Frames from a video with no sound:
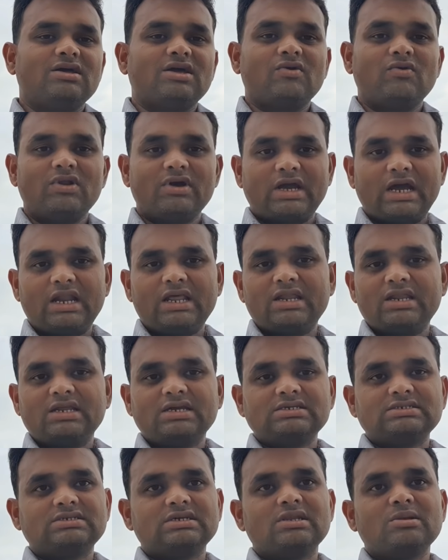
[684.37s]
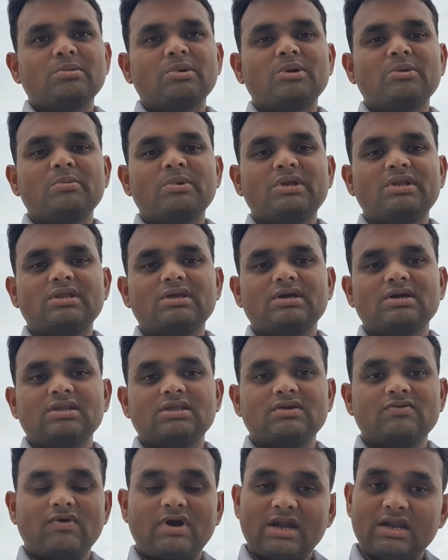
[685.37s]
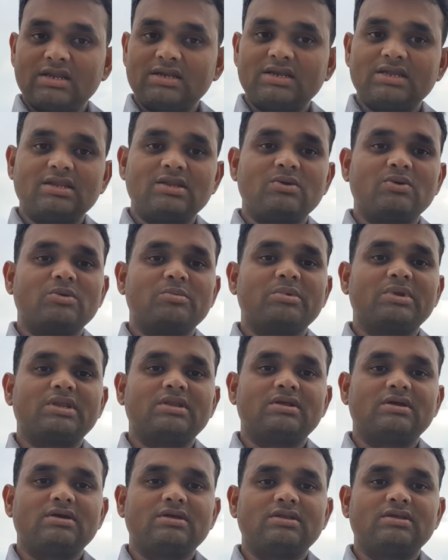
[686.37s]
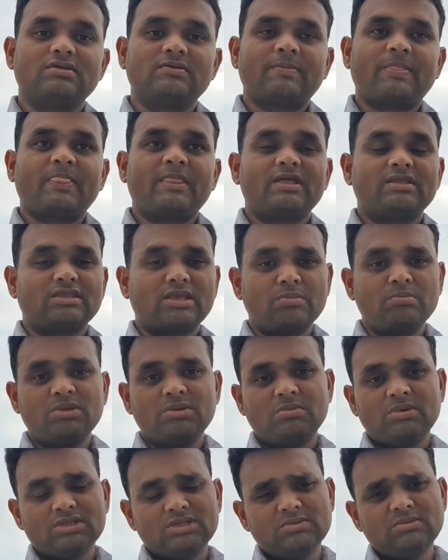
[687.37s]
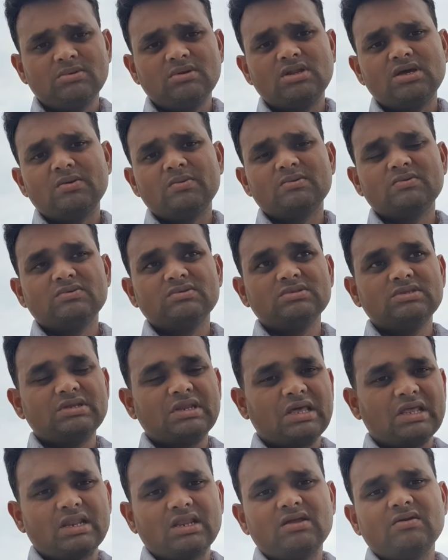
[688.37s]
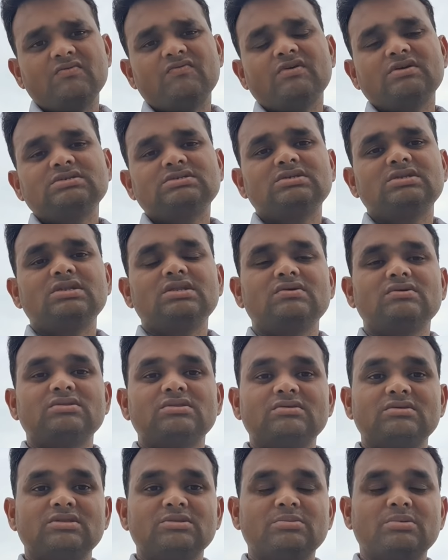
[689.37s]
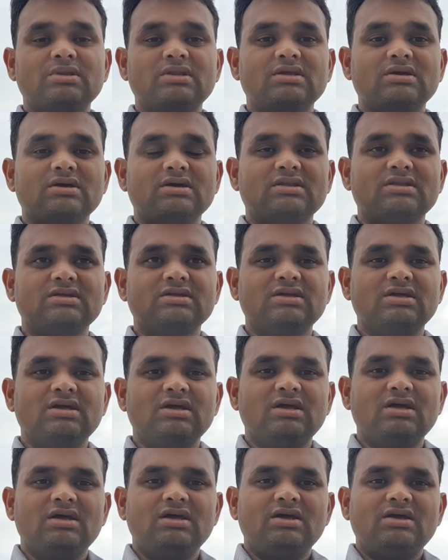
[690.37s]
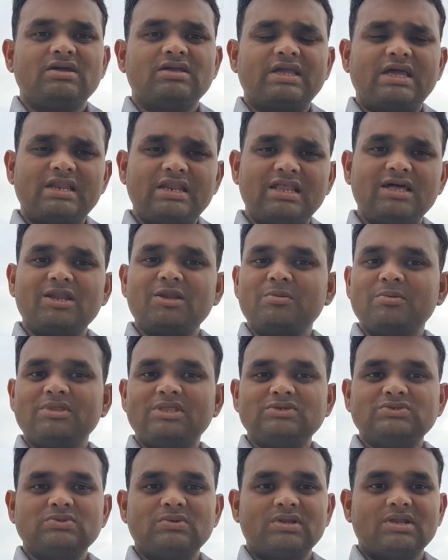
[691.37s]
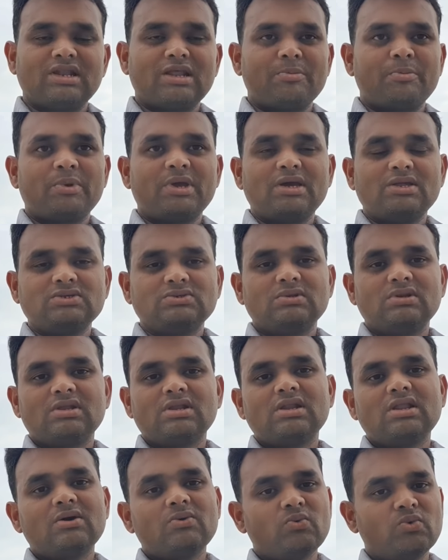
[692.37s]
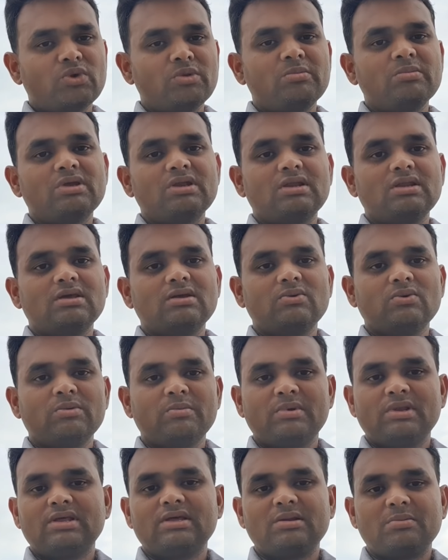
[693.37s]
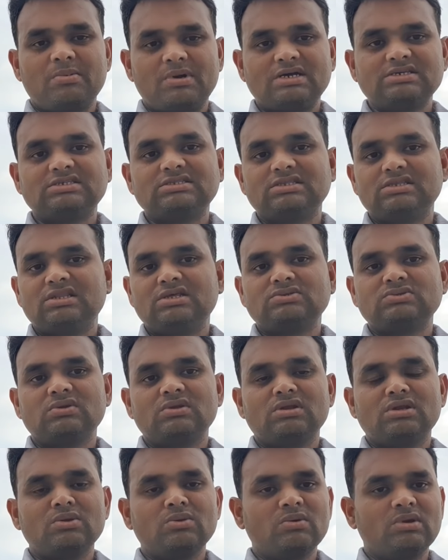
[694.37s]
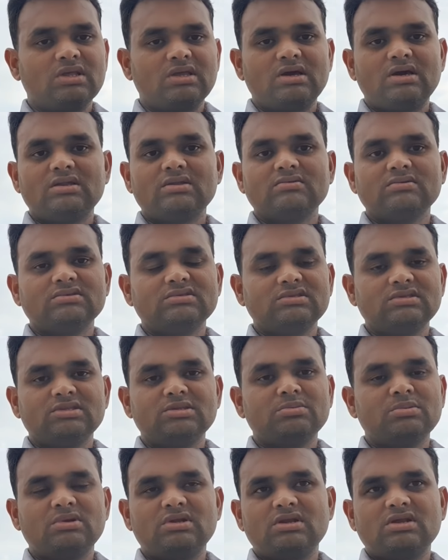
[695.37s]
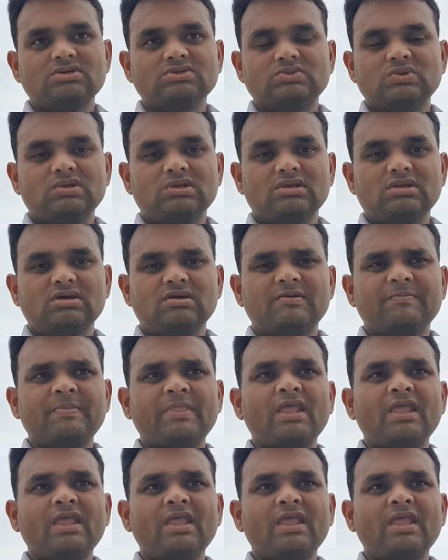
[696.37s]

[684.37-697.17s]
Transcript: எவ்வளோ கலை நிகழ்ச்சிகள் பங்கு வாலண்டியராக ஒர்க் பண்ணியிருக்காரு தம்பி பத்மநாபன் வந்து நிறையா ஃபங்க்ஷனில் வந்து இது பண்ணியிருக்காரு எல்லாருமே தான் சொல்கிறேன் நான் பேர் சொல்கிறேன்னா உரிமையில் உங்கள் மேலே இருக்கிற பாசத்துலாம் சொல்கிறேன்னா உங்களை யாரும் வந்து இது பண்ணுறதா சொல்லலை